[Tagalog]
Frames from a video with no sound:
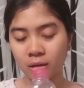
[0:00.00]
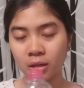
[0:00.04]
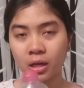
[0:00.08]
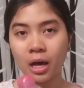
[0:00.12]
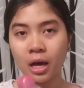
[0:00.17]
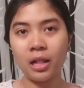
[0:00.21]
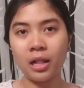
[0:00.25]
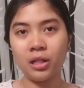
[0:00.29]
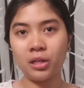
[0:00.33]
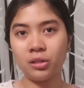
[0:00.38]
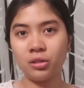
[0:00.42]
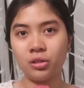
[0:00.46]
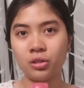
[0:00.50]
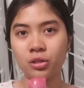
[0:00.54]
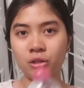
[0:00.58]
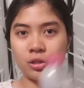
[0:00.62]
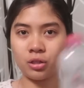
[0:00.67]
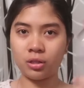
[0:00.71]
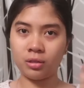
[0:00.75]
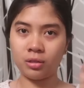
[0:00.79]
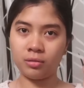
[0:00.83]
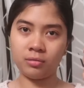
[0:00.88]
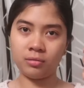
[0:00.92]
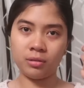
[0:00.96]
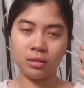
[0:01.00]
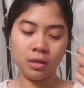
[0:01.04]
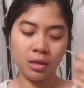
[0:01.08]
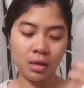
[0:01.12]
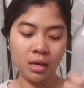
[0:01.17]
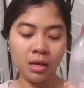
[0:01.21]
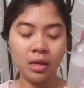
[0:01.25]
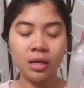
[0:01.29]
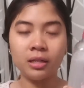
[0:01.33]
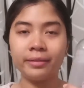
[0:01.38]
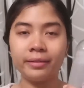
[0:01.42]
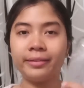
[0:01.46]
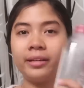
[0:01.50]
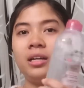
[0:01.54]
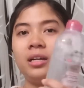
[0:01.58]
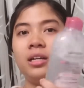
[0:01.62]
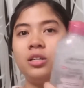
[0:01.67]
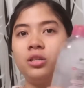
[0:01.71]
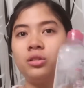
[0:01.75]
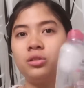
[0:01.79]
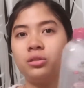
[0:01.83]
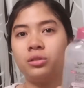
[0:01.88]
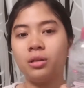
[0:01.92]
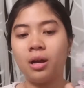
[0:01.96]
college.
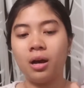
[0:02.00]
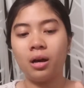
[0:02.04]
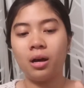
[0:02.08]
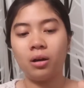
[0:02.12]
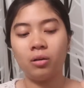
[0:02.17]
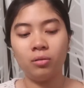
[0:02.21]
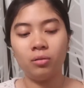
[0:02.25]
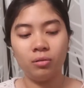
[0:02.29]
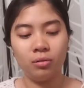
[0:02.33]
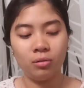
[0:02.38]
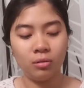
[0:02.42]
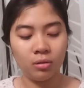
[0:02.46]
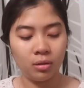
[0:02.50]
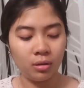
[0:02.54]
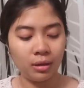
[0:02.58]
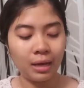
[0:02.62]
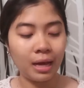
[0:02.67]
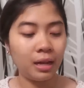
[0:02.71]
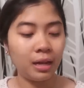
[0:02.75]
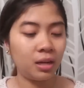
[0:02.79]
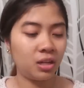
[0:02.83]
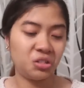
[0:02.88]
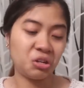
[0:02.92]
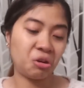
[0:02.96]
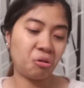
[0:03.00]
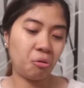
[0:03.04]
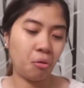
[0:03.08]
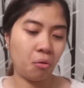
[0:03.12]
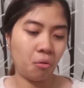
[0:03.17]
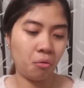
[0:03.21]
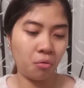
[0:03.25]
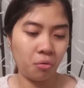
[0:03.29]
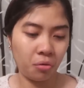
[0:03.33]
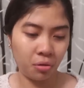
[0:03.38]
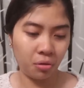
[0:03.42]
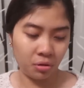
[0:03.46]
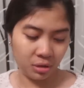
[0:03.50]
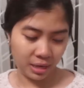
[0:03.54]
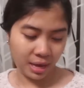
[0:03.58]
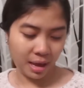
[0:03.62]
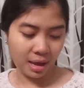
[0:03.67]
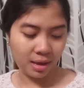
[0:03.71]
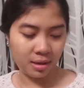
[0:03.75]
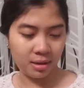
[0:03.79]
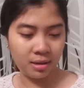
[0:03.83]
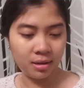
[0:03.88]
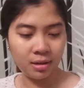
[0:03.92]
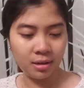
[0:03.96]
College na ako. College ako.
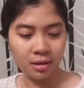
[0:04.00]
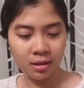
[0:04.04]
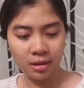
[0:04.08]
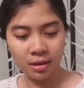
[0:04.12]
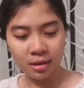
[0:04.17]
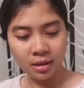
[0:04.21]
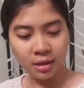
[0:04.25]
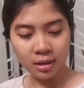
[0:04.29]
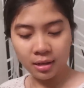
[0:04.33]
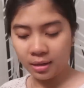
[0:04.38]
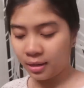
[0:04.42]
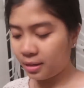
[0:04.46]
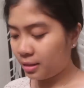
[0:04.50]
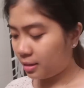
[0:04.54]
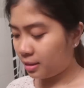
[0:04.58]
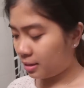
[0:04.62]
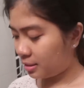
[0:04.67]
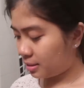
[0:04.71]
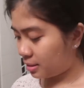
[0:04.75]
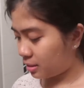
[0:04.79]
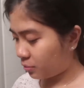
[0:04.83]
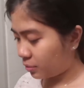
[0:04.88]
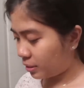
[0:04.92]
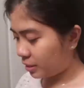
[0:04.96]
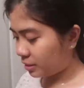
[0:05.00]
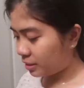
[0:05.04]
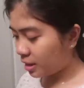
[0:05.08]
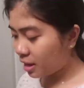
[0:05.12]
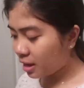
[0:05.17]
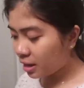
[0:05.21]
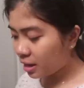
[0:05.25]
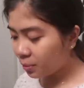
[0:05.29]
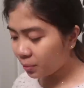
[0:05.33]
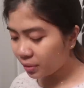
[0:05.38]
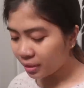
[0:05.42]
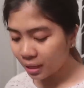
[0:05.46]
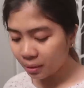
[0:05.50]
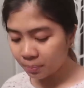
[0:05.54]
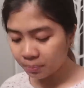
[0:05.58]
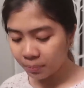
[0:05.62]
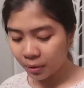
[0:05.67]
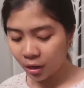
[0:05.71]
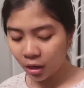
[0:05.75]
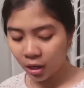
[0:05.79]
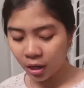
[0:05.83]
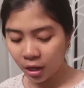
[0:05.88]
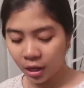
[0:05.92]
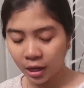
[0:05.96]
Yeah. So, we're done with
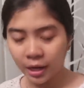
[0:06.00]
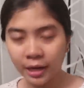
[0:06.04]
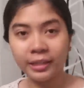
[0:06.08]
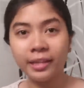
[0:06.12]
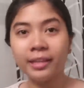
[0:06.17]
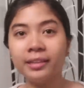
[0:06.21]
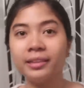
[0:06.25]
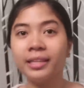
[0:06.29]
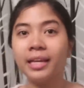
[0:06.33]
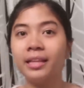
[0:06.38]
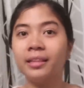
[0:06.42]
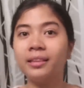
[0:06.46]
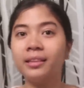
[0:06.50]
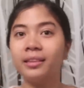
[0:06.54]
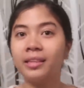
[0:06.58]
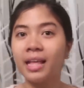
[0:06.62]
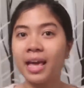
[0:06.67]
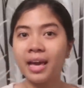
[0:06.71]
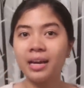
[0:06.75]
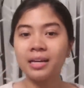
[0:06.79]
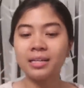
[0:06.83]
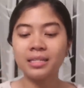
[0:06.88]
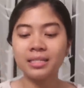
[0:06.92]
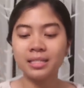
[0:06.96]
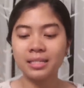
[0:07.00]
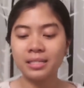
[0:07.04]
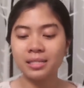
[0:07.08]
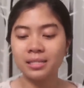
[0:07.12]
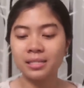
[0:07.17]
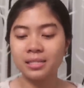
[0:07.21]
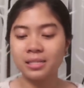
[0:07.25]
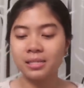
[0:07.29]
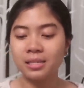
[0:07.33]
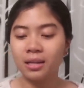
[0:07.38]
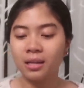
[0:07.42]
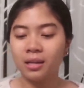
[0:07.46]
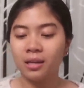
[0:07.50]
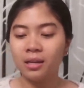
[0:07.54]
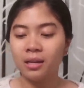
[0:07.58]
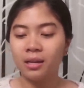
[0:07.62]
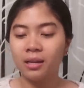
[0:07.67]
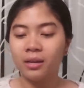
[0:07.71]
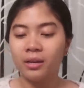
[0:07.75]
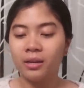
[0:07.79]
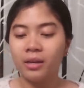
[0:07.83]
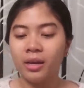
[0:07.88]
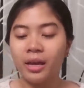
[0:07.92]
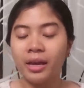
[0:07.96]
that part. And then next,
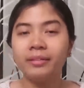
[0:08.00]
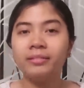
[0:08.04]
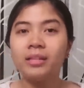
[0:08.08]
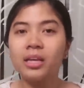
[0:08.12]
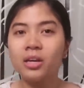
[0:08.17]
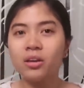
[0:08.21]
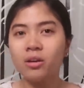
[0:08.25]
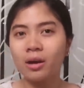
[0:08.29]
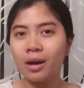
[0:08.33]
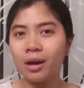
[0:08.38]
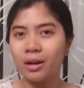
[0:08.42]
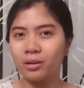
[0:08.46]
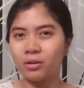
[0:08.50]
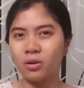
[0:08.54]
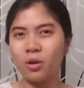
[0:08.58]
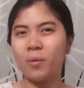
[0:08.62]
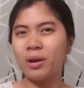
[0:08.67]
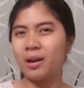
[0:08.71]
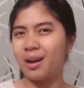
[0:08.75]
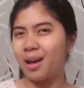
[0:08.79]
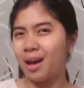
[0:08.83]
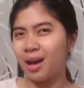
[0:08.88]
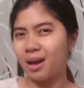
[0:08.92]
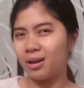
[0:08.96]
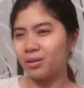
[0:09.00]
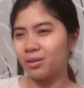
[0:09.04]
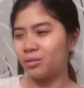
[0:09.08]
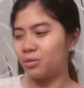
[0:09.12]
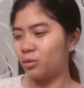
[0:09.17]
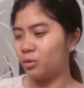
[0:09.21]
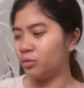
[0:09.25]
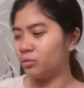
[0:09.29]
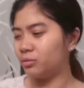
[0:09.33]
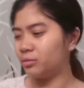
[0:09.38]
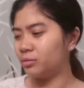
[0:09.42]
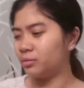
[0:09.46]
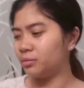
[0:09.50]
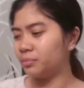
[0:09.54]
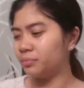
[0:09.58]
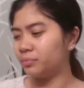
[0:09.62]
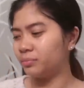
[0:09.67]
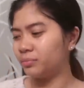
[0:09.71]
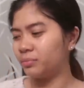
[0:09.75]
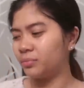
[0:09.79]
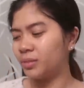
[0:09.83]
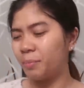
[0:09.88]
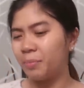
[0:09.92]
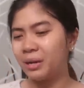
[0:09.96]
hindi ko ano, wala akong
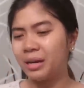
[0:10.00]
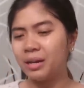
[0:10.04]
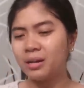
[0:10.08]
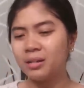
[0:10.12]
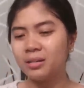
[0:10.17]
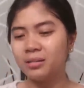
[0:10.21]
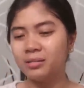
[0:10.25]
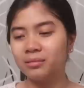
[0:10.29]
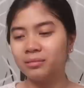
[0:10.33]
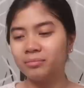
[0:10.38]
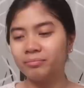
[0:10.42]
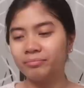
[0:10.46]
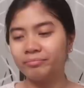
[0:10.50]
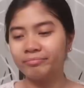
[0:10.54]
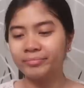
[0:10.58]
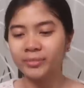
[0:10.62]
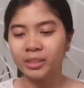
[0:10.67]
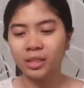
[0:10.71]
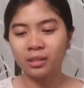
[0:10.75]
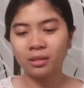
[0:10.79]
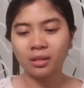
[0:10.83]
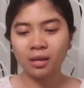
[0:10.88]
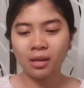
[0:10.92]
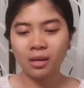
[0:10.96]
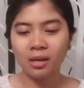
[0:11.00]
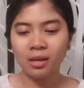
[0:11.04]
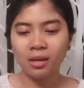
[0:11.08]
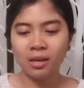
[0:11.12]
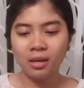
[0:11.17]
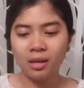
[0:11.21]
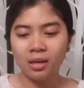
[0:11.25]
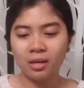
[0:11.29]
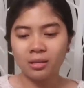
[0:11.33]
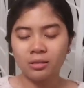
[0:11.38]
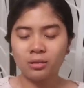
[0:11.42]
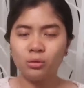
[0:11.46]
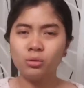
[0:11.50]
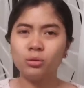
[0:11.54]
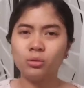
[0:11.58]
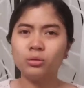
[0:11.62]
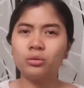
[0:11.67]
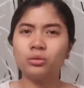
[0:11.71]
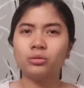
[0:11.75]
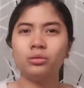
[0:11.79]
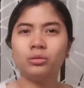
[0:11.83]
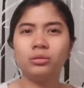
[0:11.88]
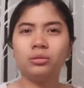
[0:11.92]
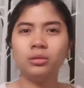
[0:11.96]
parang
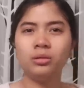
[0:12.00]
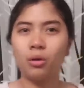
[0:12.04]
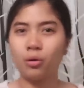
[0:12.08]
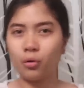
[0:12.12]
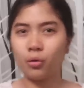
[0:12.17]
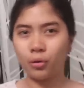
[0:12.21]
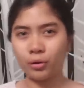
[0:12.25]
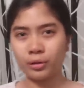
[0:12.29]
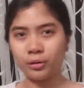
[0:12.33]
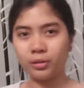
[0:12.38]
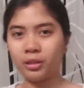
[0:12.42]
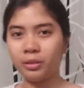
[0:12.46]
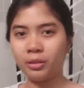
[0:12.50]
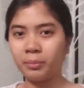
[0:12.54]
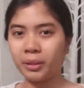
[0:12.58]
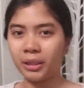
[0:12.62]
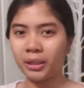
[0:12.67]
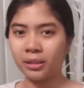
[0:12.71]
sinusunod na order